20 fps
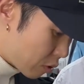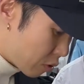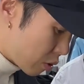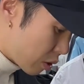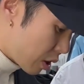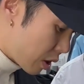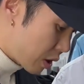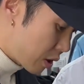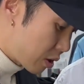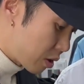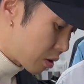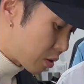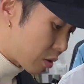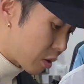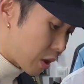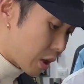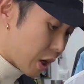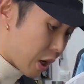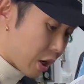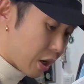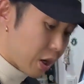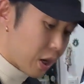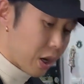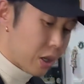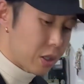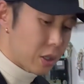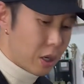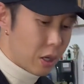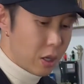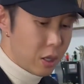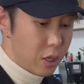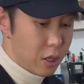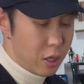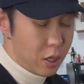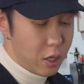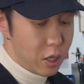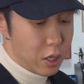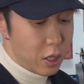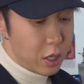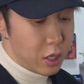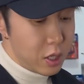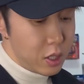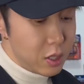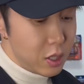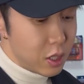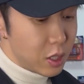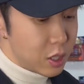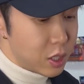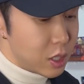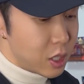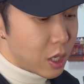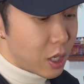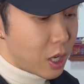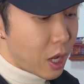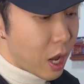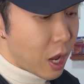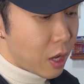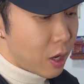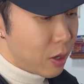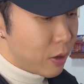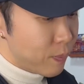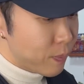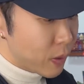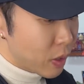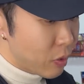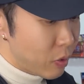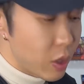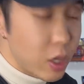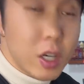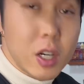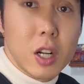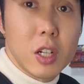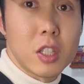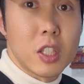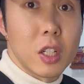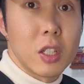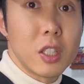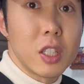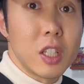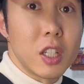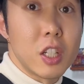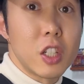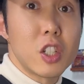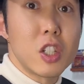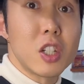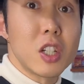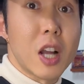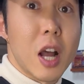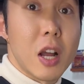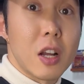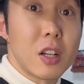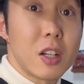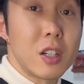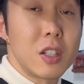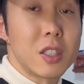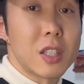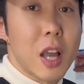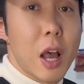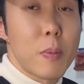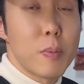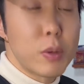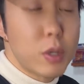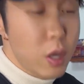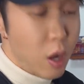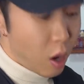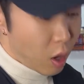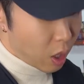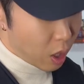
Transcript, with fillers: 去黑色，就给大家看一下。黑色的鞋带，为了让整体的质感更加漂